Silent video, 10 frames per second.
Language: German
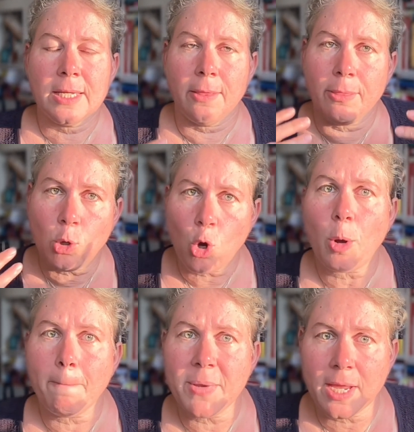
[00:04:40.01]

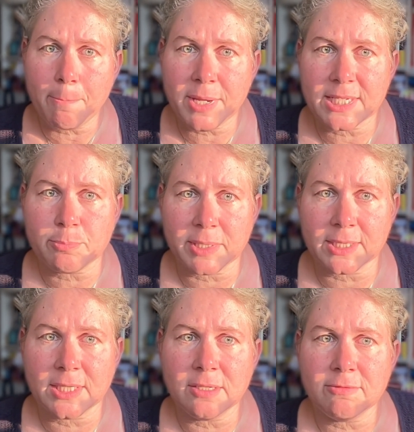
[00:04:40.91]
noch mehr
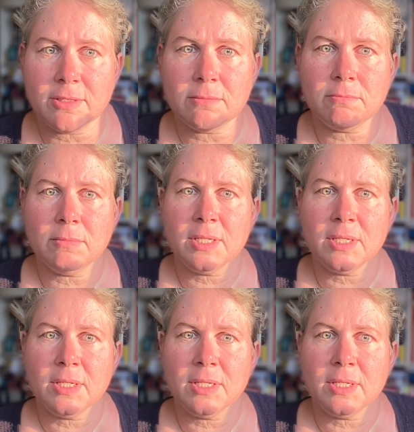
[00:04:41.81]
Perspektiven